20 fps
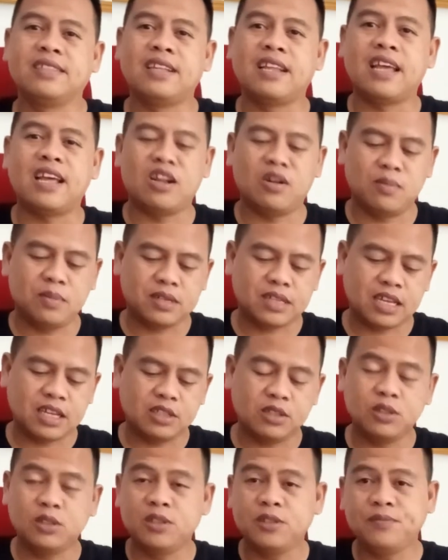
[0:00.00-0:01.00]
nah nomor
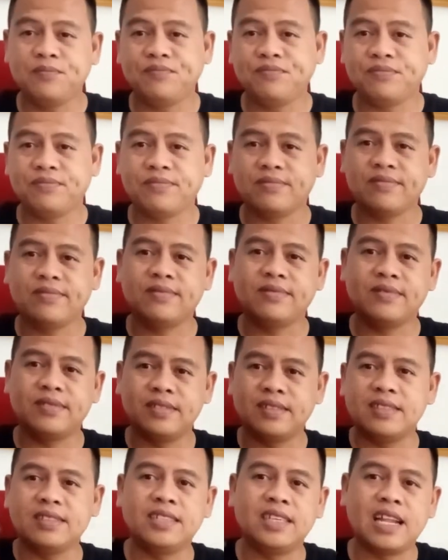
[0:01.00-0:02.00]
satu
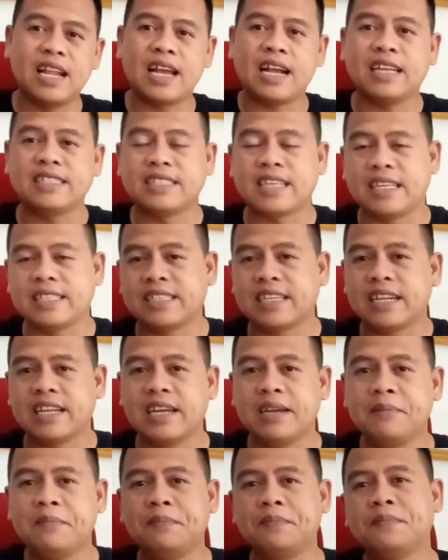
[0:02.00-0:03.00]
silahkan
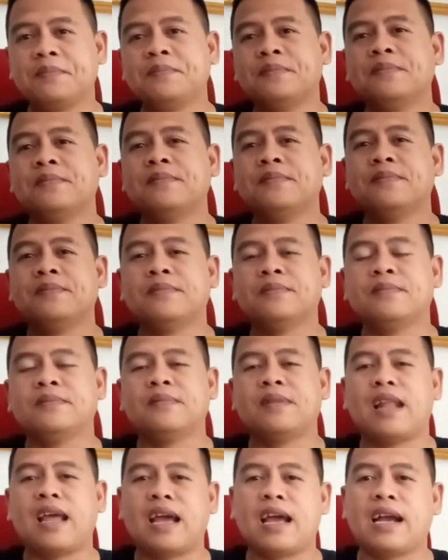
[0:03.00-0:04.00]
subscribe
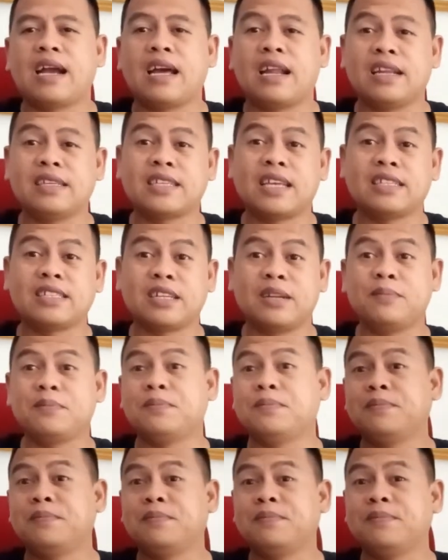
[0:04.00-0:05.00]
nah karena
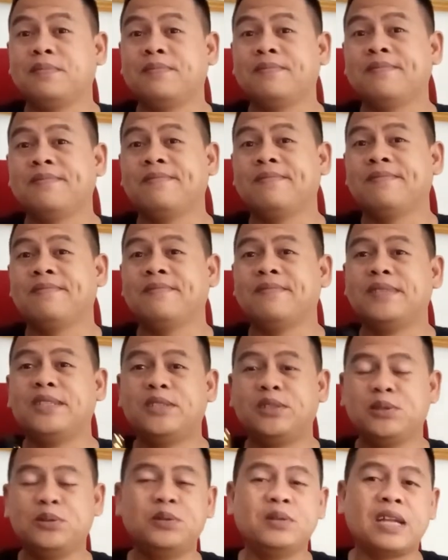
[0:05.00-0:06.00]
subscribe
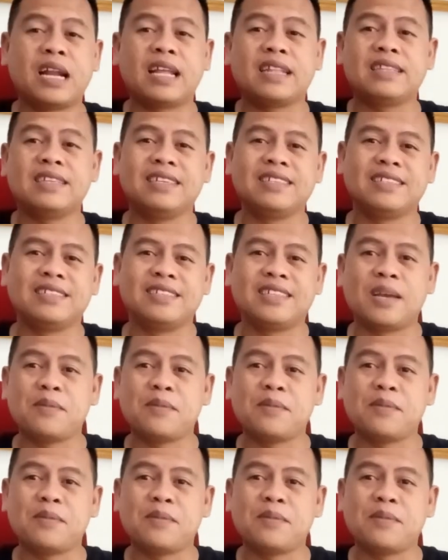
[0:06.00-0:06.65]
itu gratis.